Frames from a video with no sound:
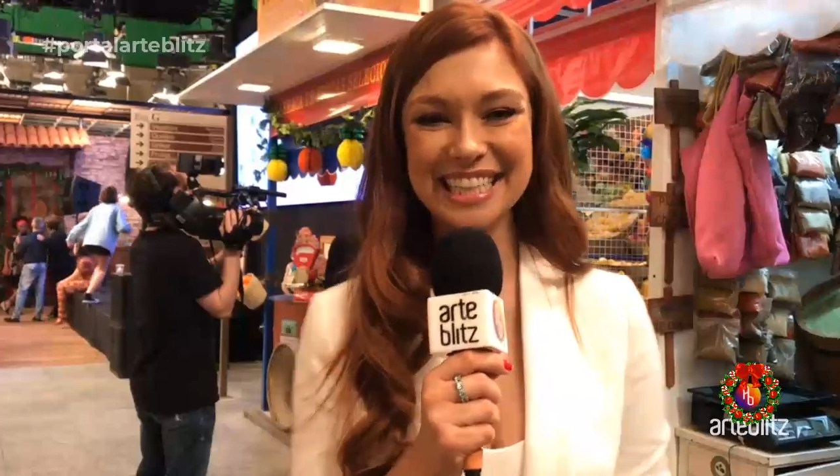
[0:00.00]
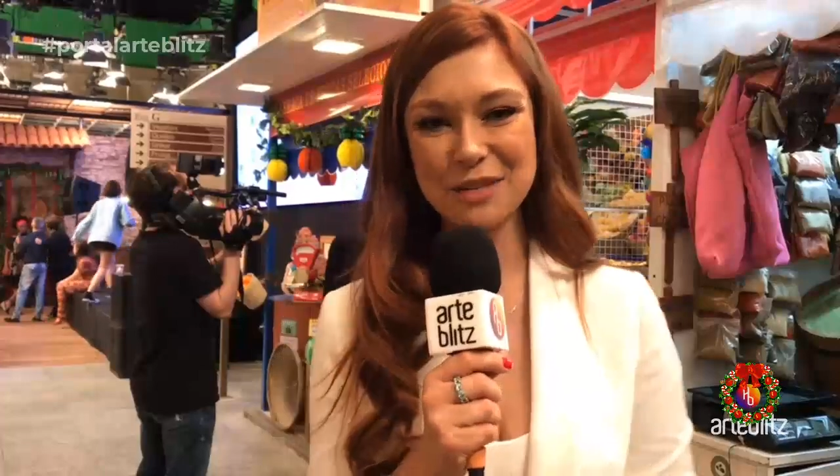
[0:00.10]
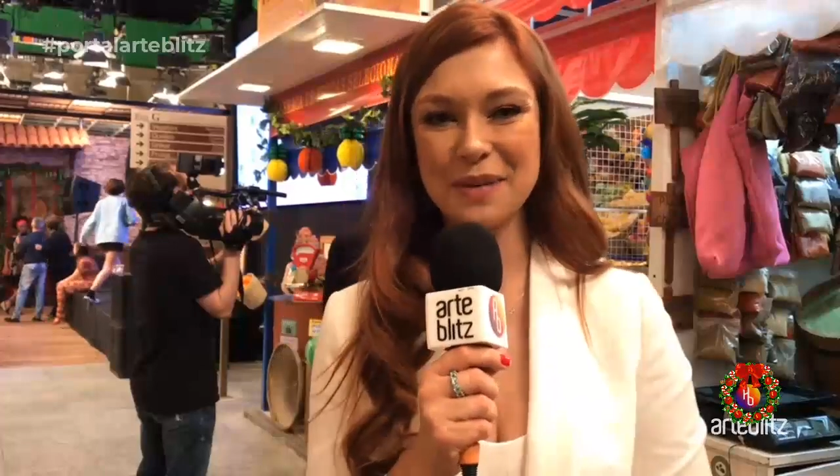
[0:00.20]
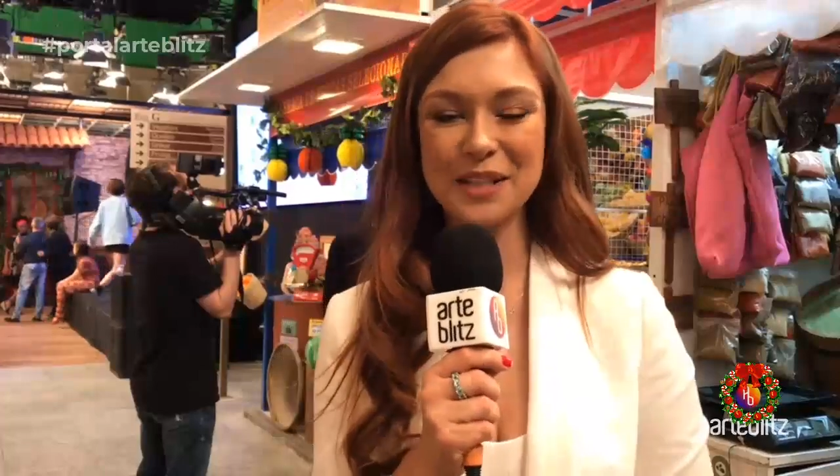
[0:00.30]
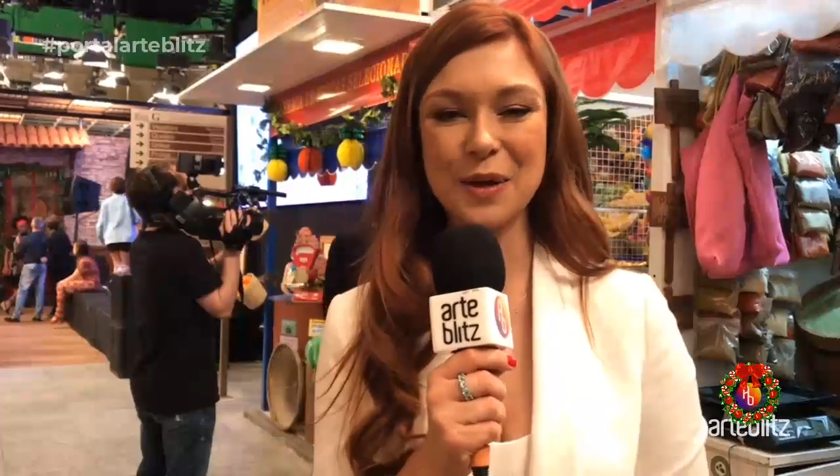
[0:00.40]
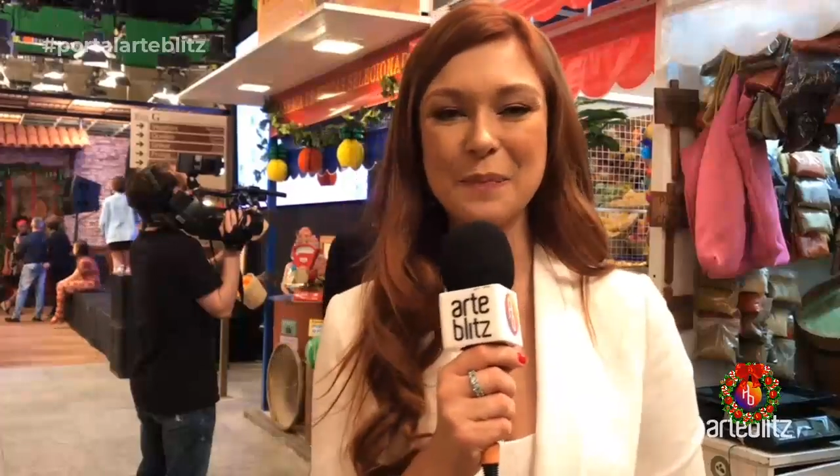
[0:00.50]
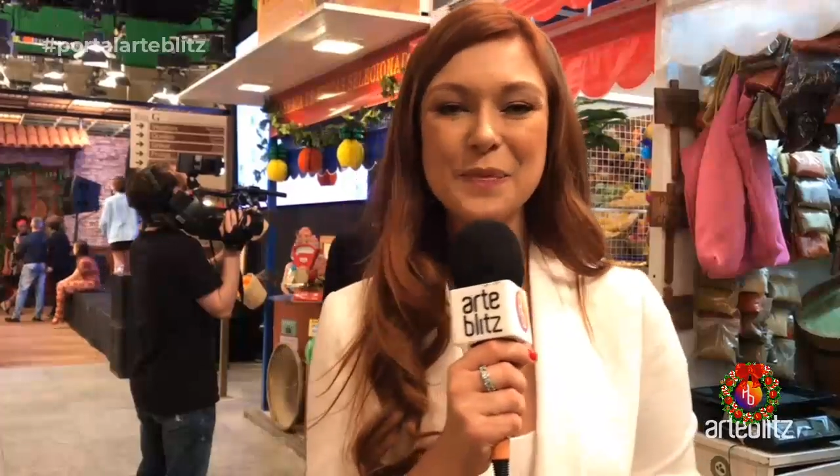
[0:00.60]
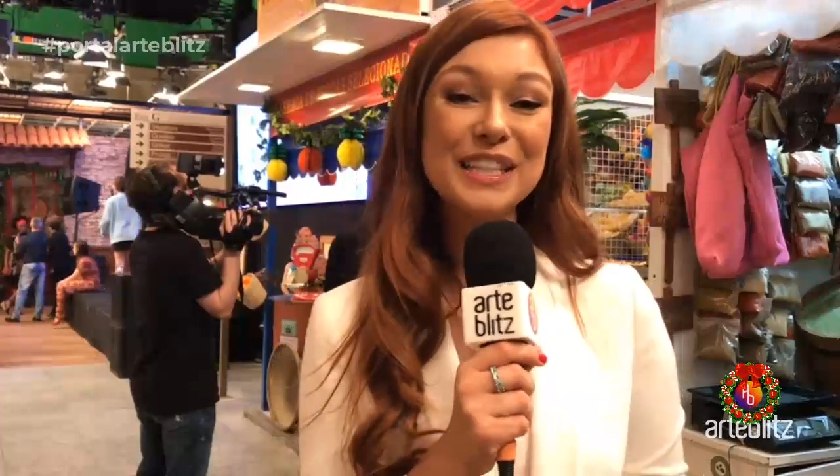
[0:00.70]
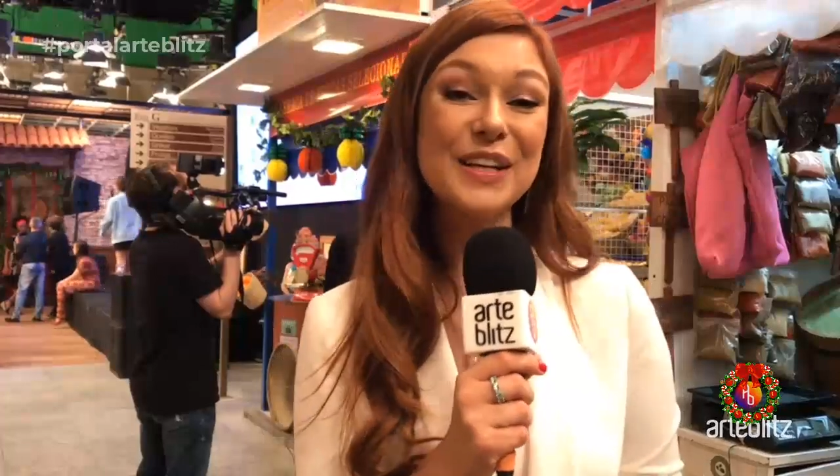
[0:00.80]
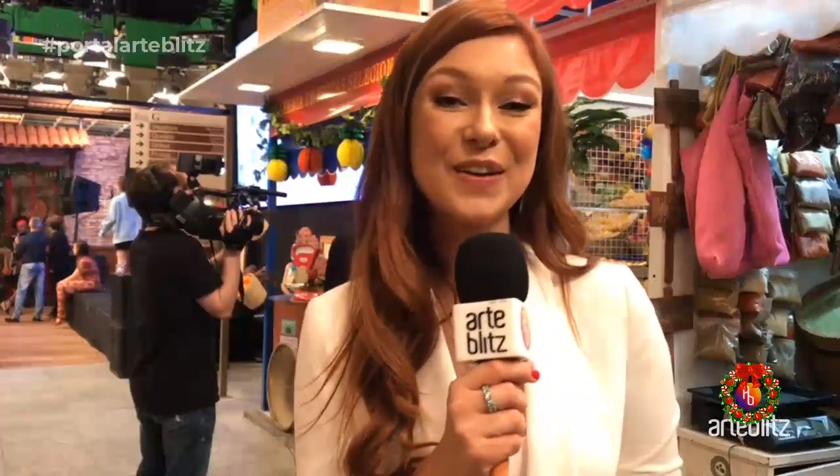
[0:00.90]
interpreto a
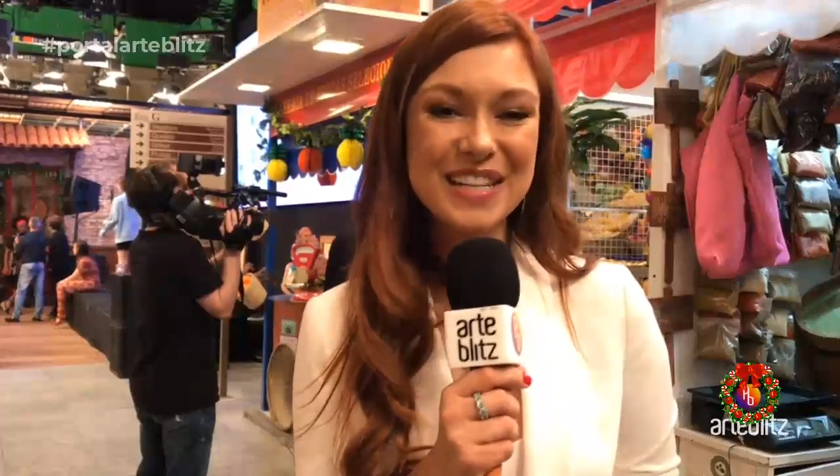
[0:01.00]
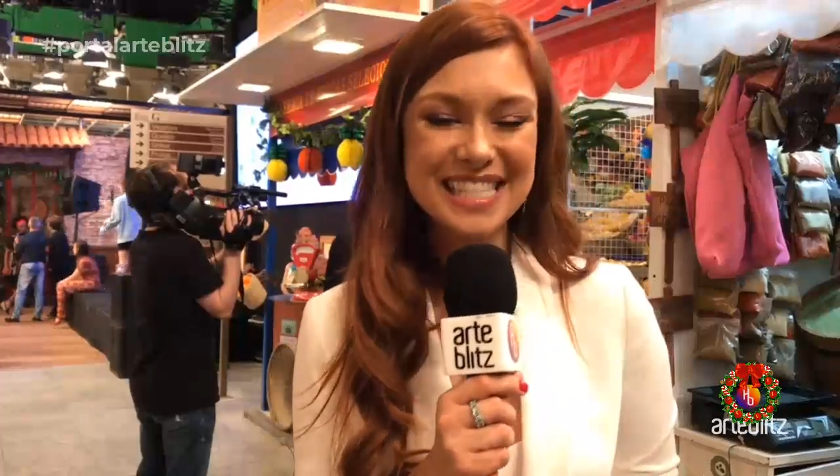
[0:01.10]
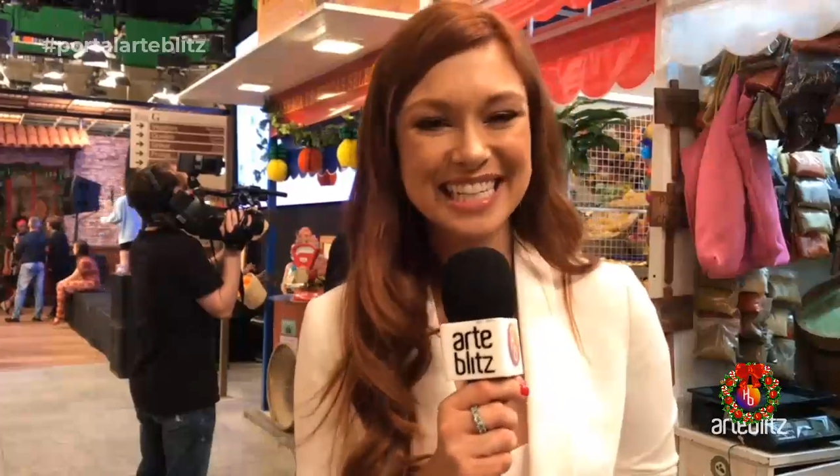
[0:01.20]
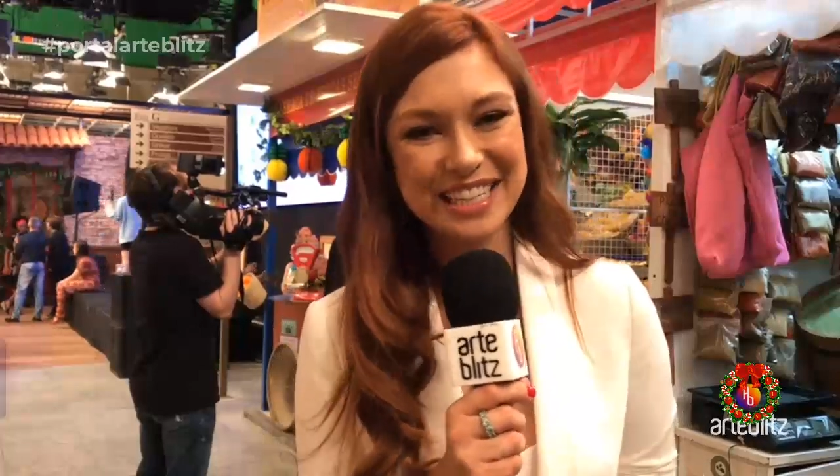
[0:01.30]
Poderosa